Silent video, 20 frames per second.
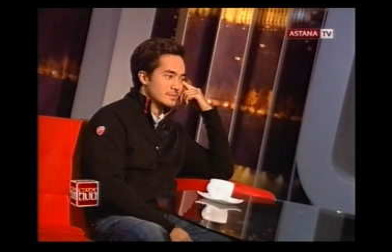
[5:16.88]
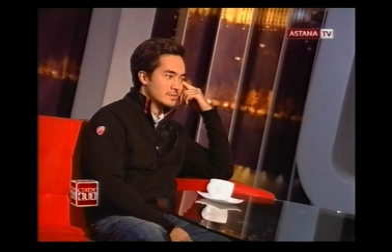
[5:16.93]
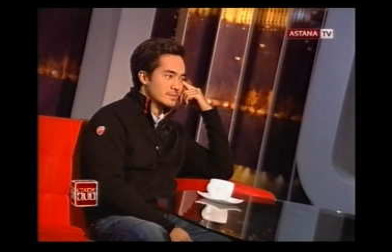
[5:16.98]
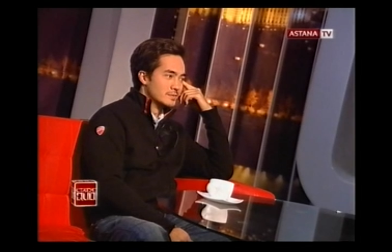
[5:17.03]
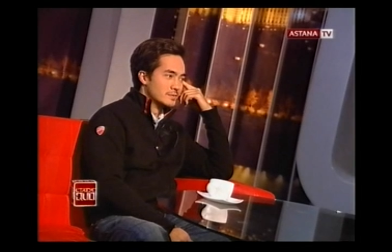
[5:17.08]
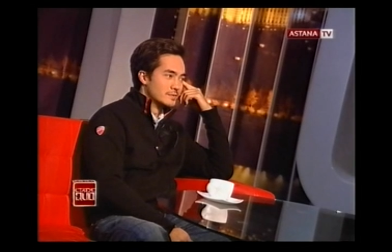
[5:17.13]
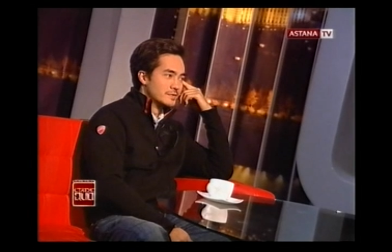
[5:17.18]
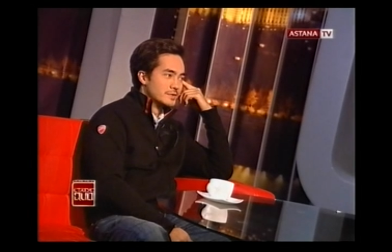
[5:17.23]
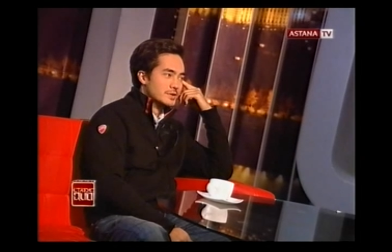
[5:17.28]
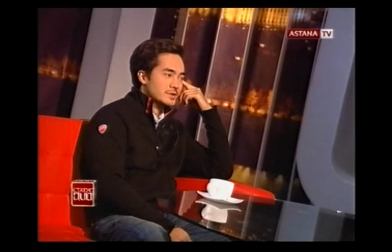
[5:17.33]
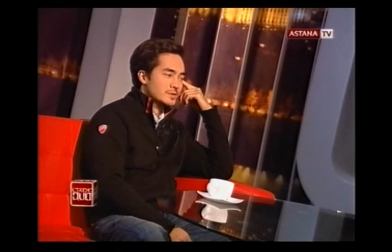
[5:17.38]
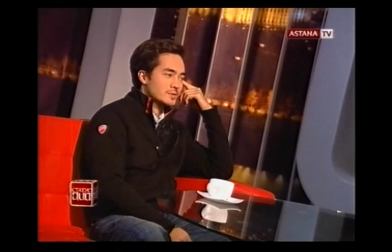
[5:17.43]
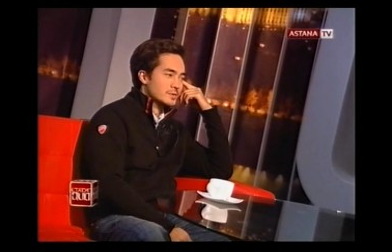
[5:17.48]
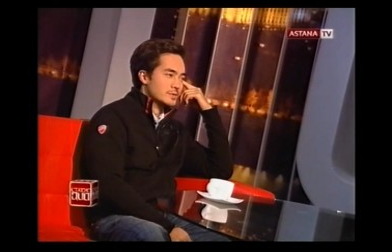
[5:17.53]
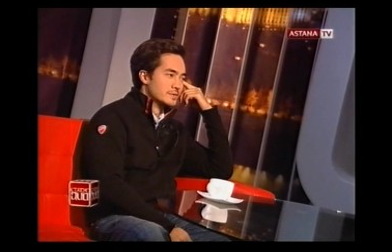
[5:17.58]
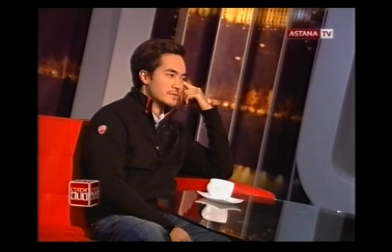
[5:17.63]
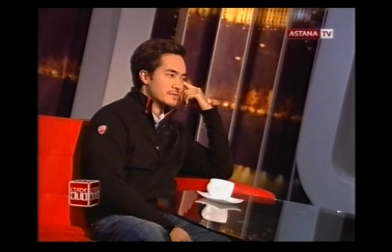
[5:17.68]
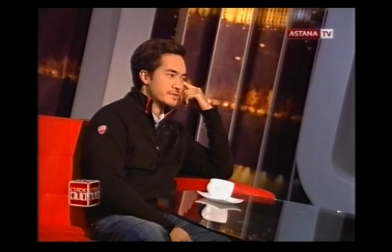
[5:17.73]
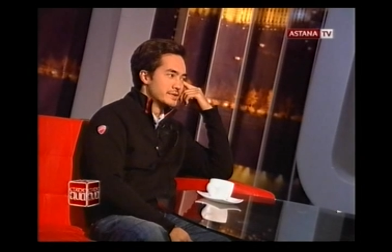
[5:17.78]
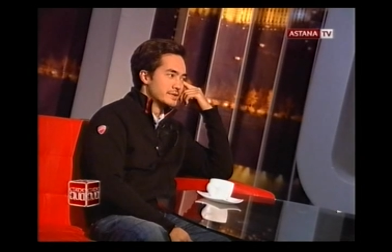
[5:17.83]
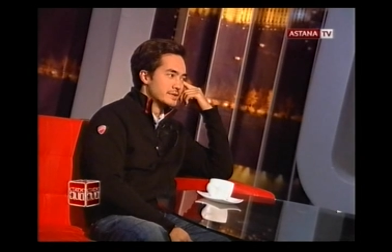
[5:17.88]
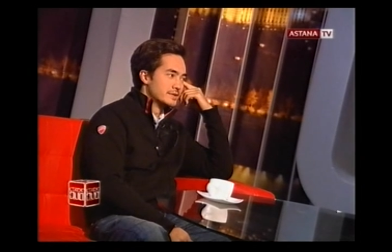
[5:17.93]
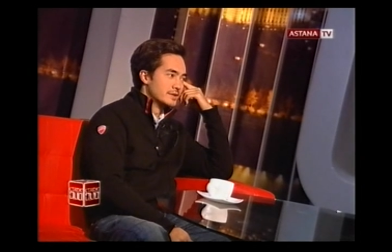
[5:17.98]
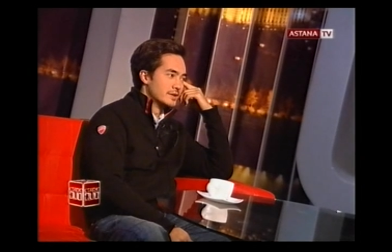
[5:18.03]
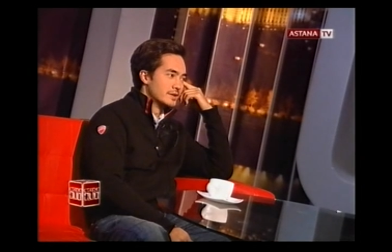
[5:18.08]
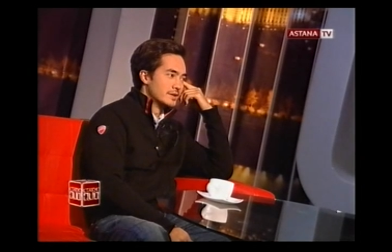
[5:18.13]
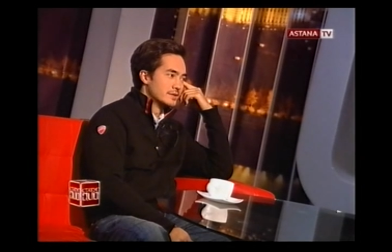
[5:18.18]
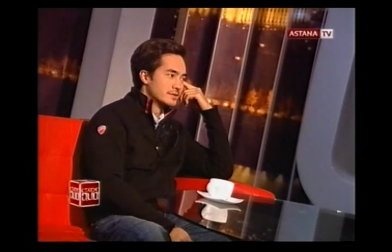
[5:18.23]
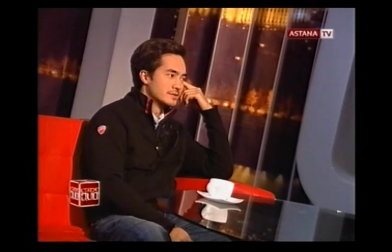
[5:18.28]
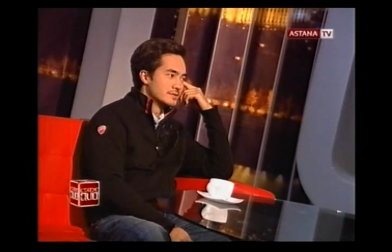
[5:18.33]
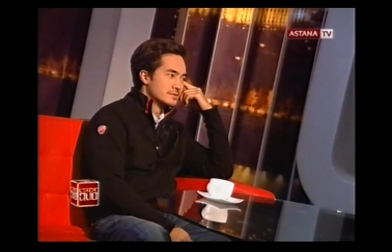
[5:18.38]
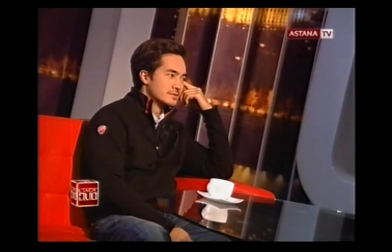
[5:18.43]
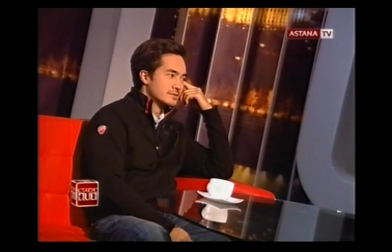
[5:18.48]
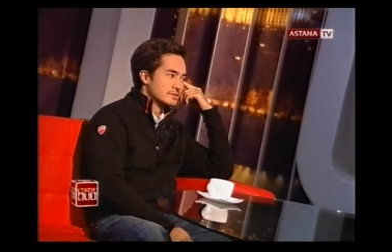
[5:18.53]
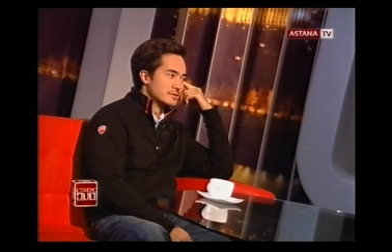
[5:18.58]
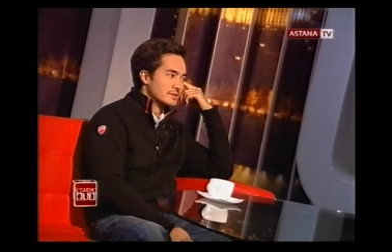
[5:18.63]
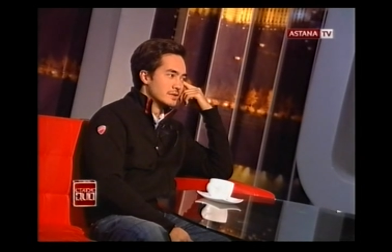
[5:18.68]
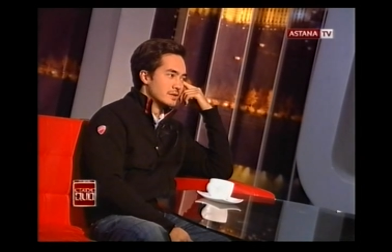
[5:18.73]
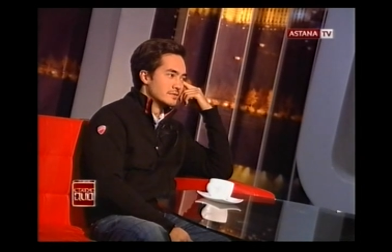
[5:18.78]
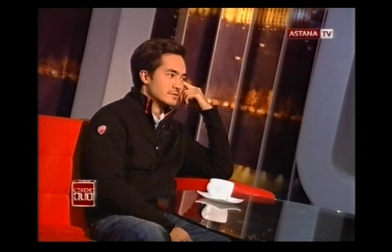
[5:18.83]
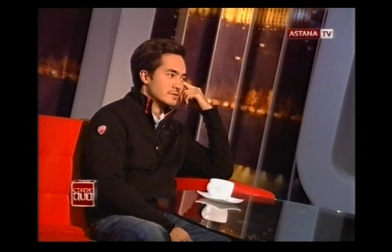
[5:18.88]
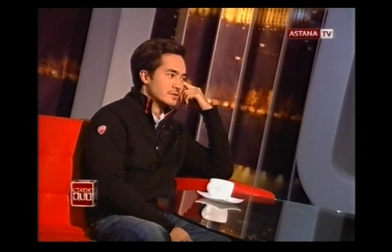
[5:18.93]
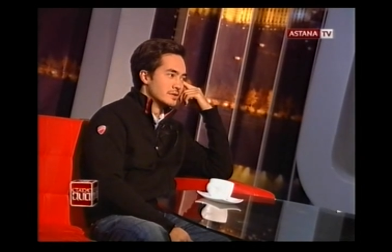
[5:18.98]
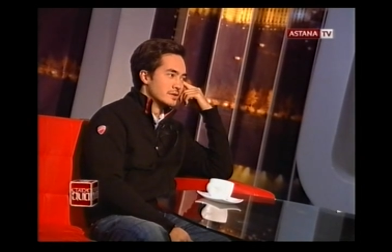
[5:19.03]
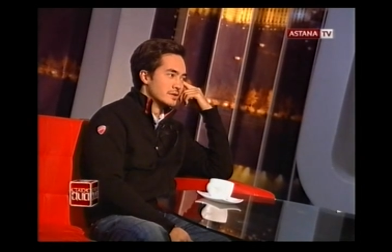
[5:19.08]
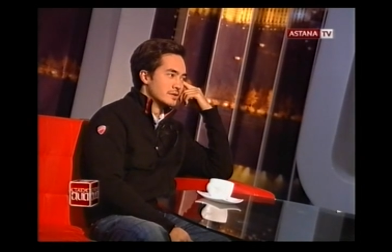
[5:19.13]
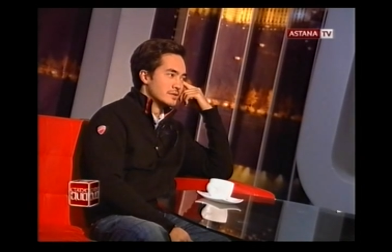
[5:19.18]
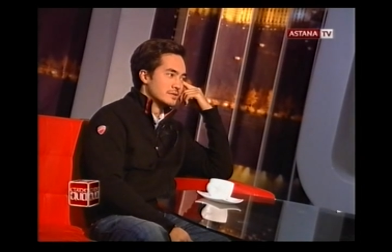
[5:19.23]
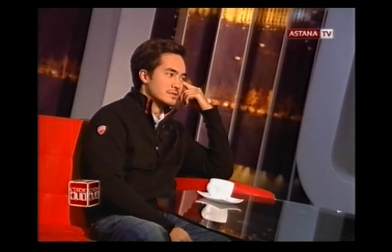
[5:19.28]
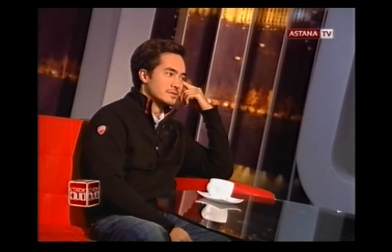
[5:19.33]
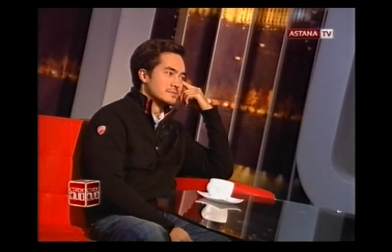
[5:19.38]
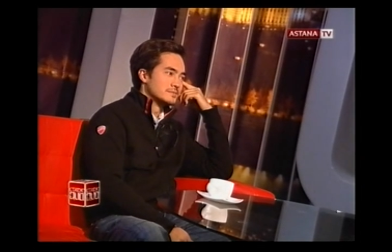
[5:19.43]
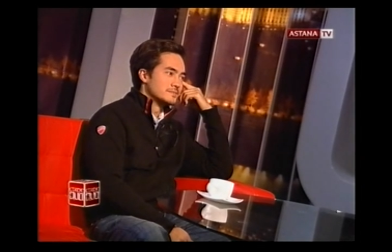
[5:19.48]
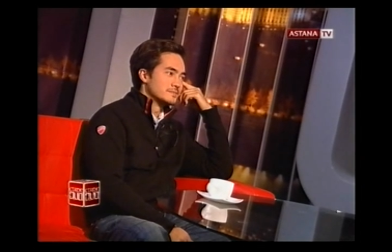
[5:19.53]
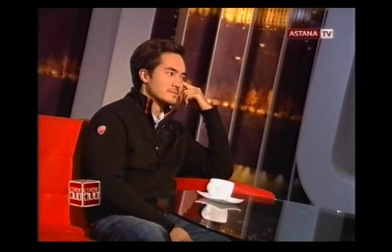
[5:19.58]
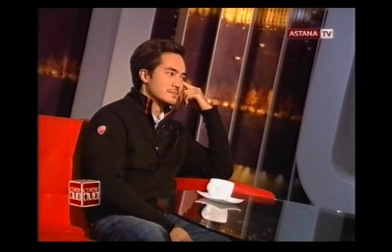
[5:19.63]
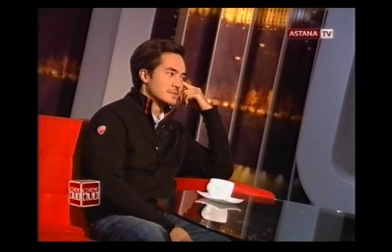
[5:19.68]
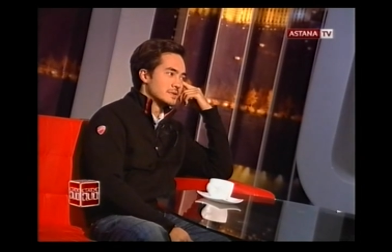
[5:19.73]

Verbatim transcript: В кино всегда главная